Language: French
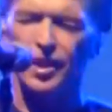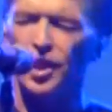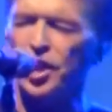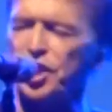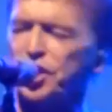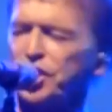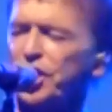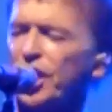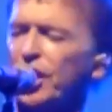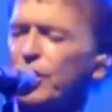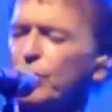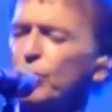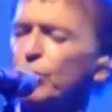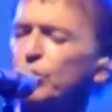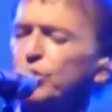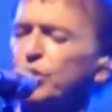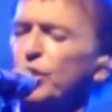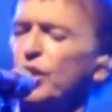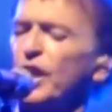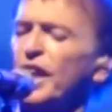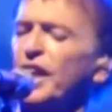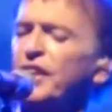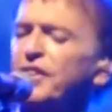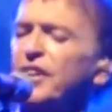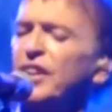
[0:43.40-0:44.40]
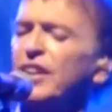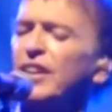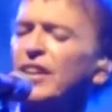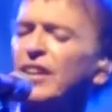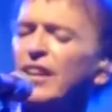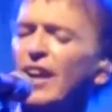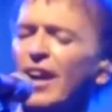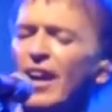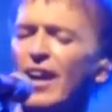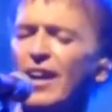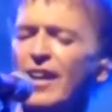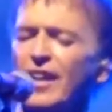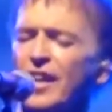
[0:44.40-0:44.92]
je Beaucoup de
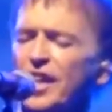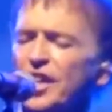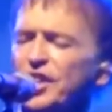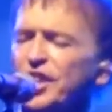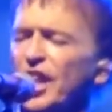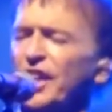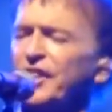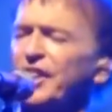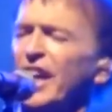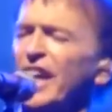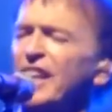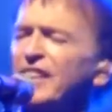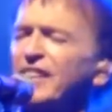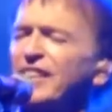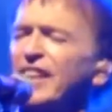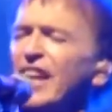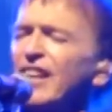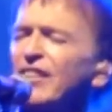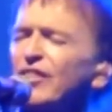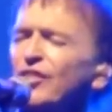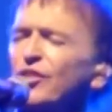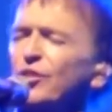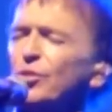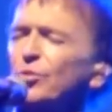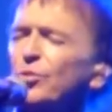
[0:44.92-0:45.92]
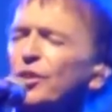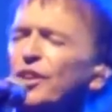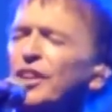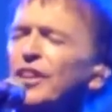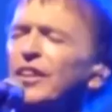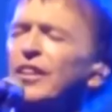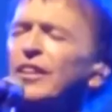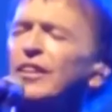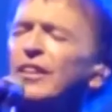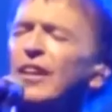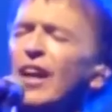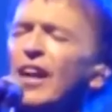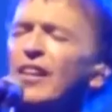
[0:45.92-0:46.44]
concerts, euh, beaucoup de concerts,
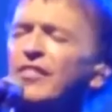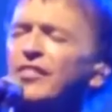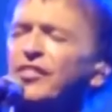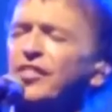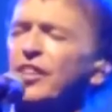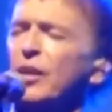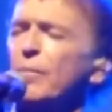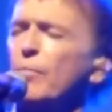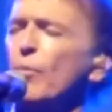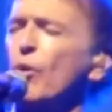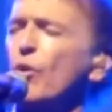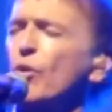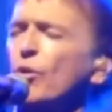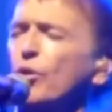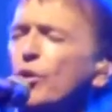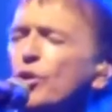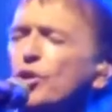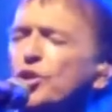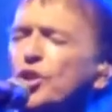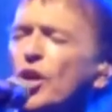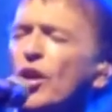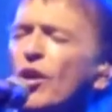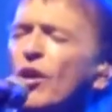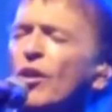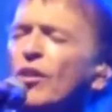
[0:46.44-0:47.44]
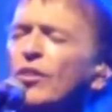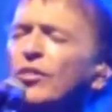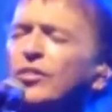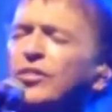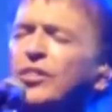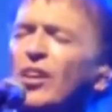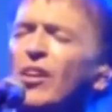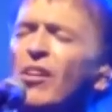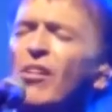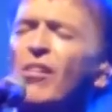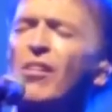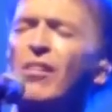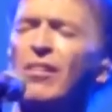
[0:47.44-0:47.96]
euh, des belles
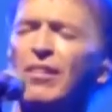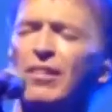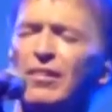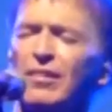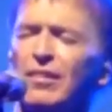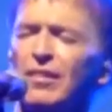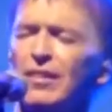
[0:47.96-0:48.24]
tournées à travers